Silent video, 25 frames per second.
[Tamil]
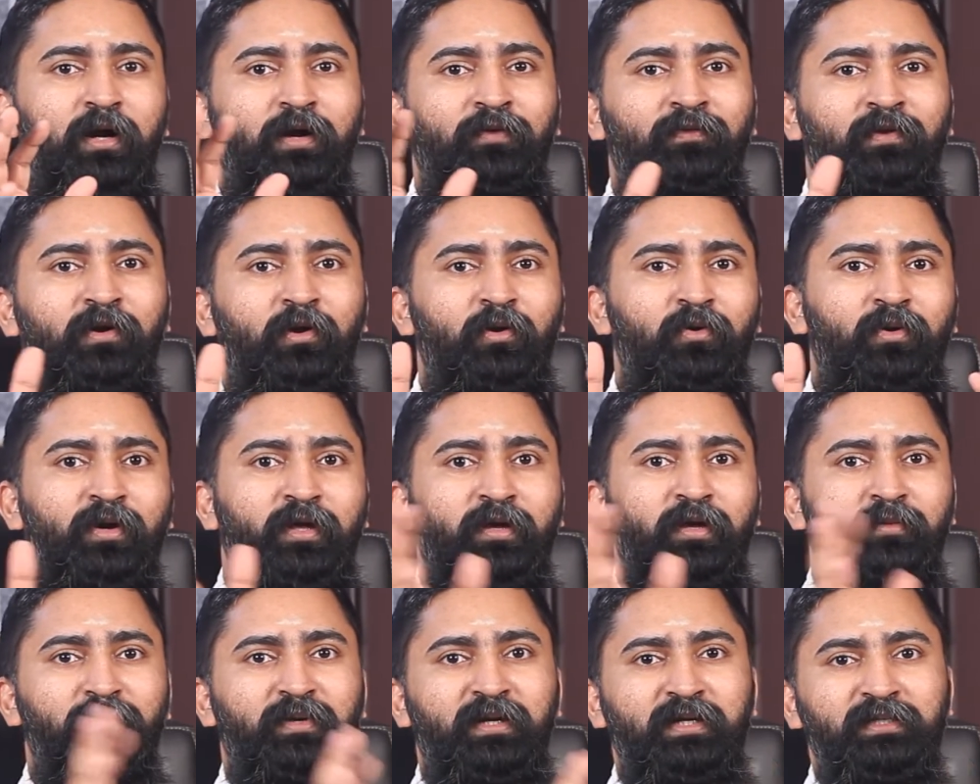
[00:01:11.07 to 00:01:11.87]

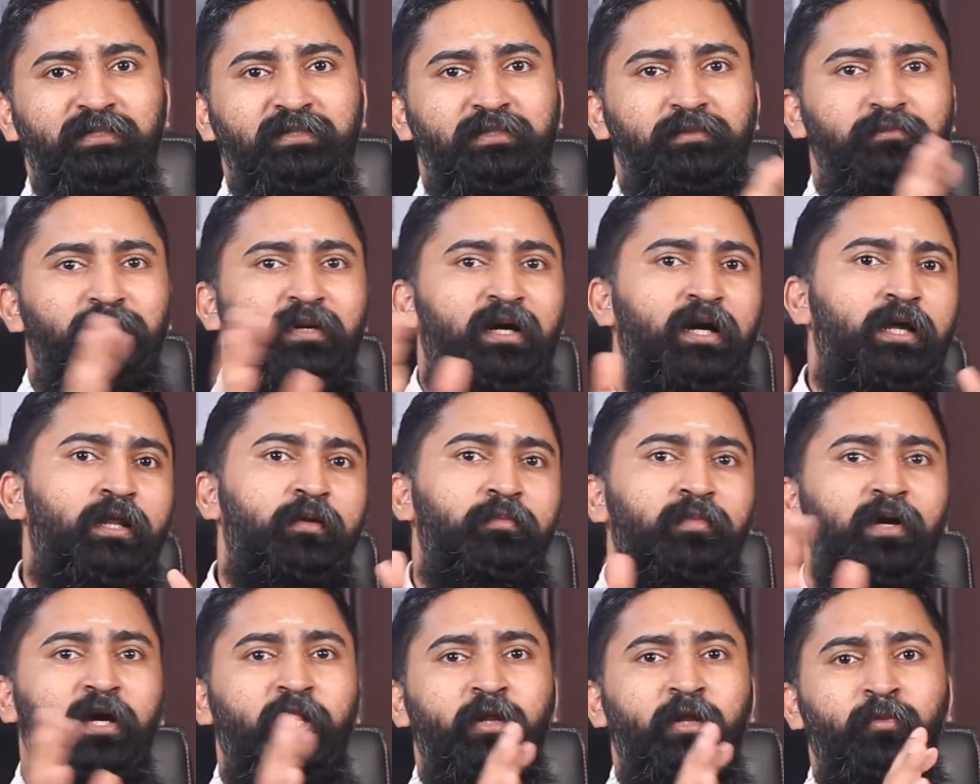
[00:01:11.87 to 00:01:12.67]
அவங்களுடைய மனசு மாறி
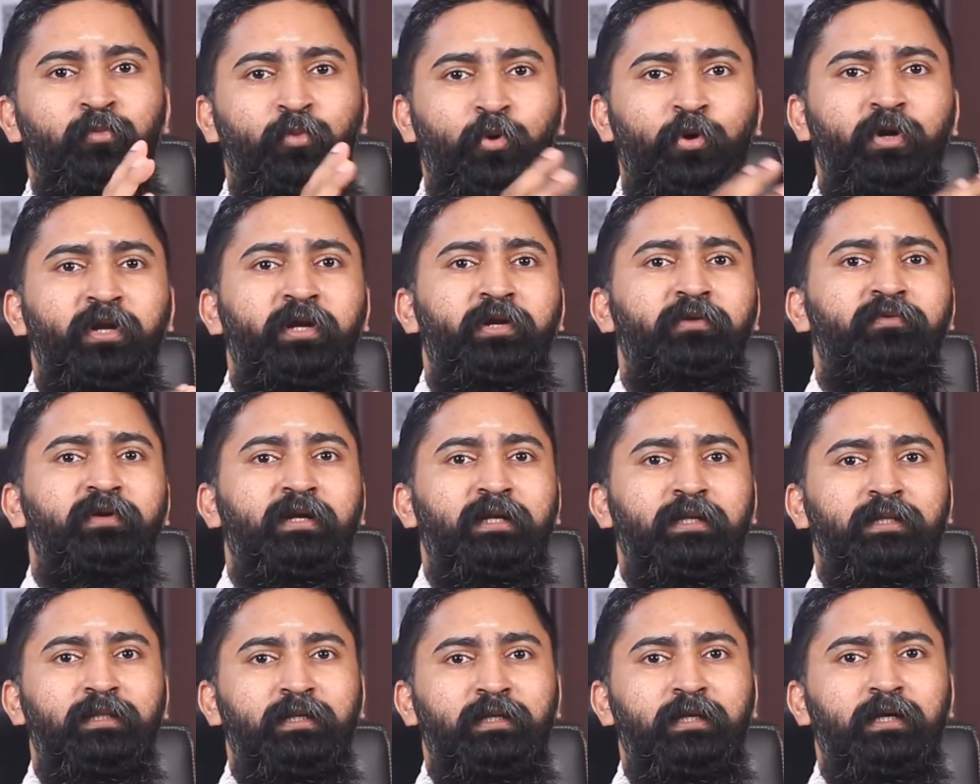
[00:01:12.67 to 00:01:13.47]
மாறி போயிட்டு
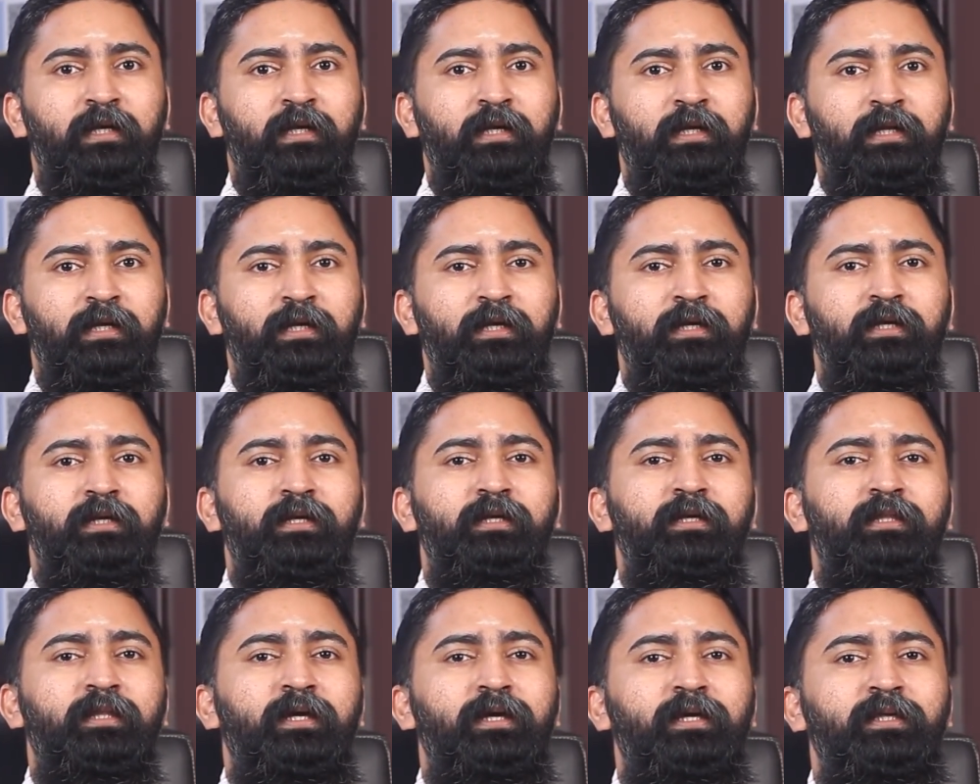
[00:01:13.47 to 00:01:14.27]
வர்றதுனால
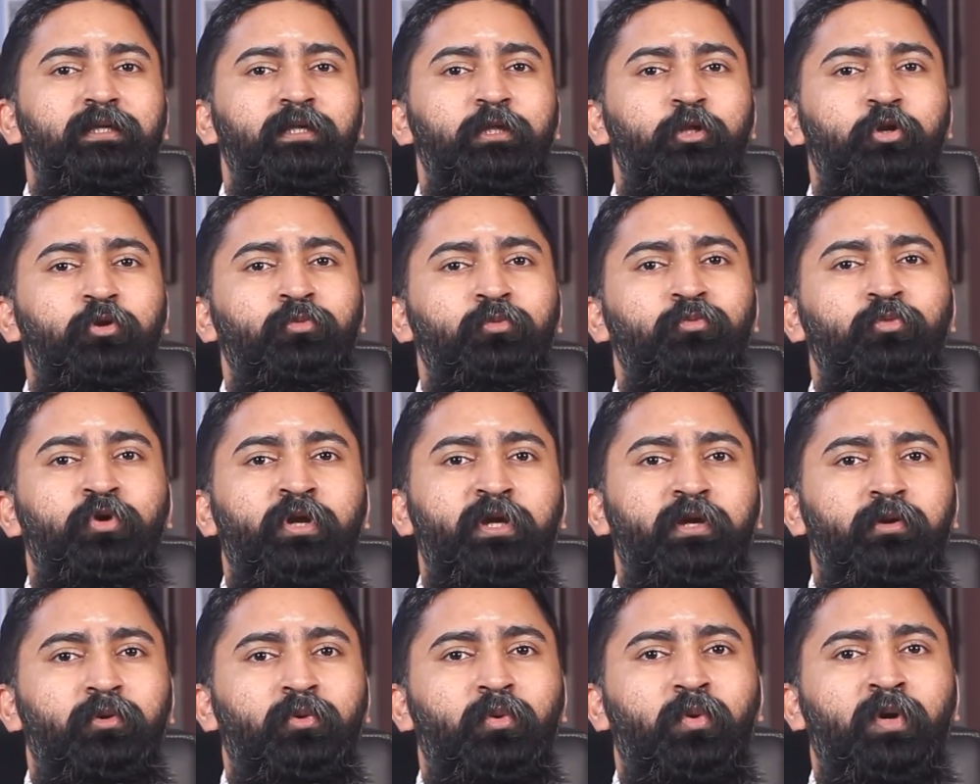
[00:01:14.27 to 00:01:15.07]
இதை
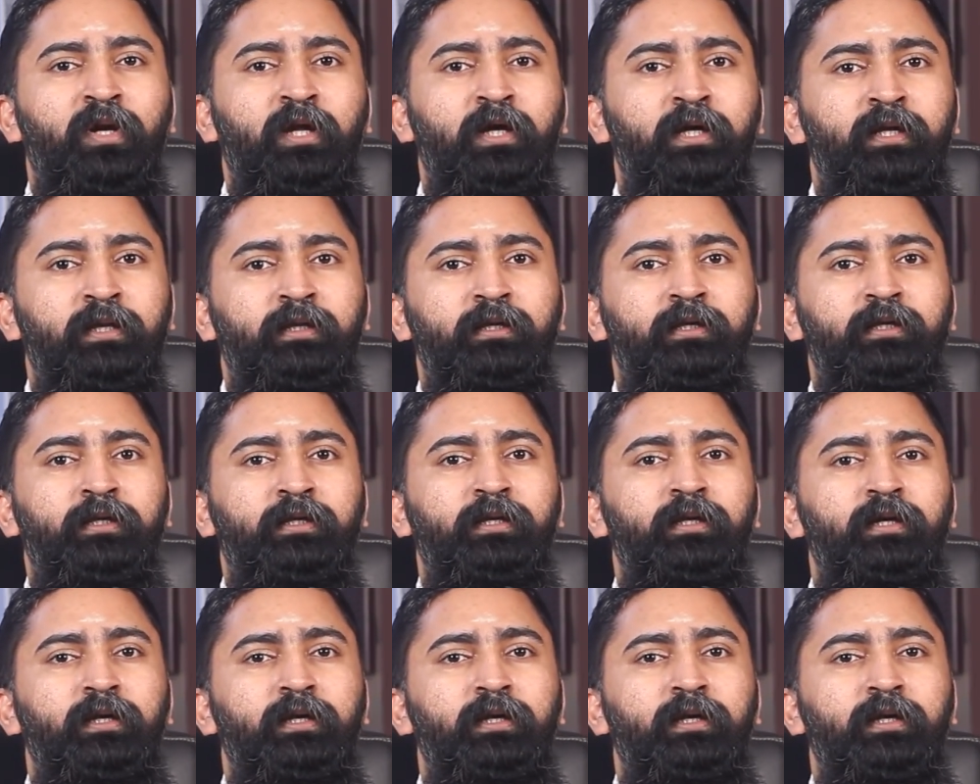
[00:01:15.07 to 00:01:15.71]
இருமுனை கோளாறு